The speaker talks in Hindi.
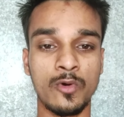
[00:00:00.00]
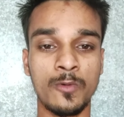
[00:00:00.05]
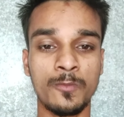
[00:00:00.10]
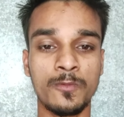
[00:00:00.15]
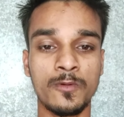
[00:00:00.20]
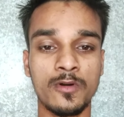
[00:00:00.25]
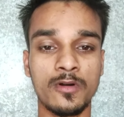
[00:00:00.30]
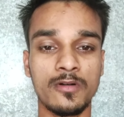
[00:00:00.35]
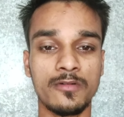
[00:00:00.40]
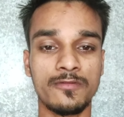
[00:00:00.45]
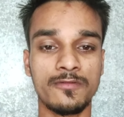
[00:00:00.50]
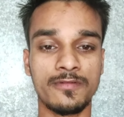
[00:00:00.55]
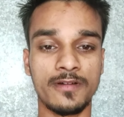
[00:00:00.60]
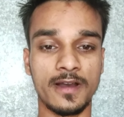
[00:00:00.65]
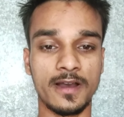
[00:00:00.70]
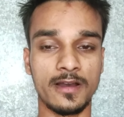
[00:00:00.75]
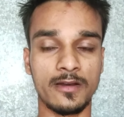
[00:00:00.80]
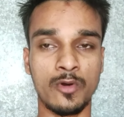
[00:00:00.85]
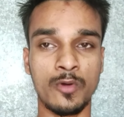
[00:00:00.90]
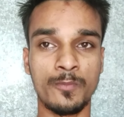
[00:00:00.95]
ओप्पो
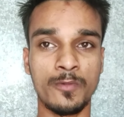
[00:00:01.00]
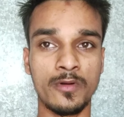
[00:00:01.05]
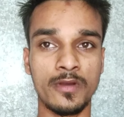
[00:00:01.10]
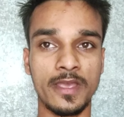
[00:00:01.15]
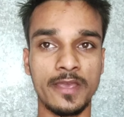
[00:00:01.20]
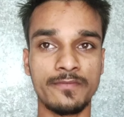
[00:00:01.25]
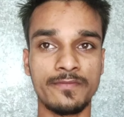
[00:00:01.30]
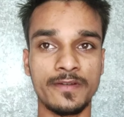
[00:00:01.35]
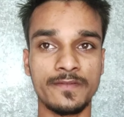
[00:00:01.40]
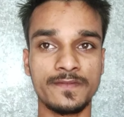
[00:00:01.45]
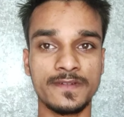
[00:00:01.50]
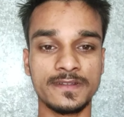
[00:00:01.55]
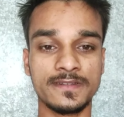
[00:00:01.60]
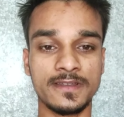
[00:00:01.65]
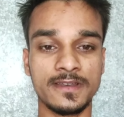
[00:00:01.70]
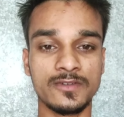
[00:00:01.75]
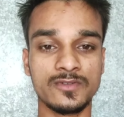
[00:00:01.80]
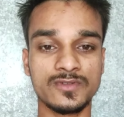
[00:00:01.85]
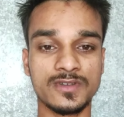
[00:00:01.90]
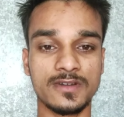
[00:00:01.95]
ओप्पो ए फिफ्टी
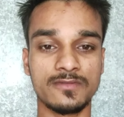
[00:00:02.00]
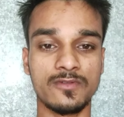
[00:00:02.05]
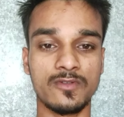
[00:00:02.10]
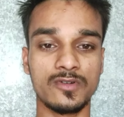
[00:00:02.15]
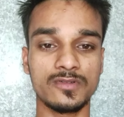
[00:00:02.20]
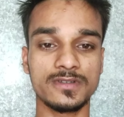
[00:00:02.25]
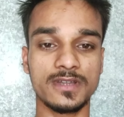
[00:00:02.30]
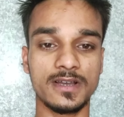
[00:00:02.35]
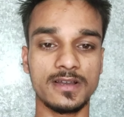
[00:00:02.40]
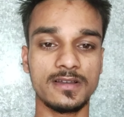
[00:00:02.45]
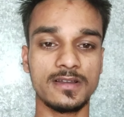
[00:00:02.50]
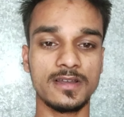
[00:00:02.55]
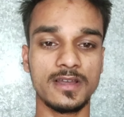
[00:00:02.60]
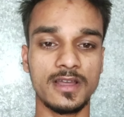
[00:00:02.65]
थ्री उसका फ़ोन था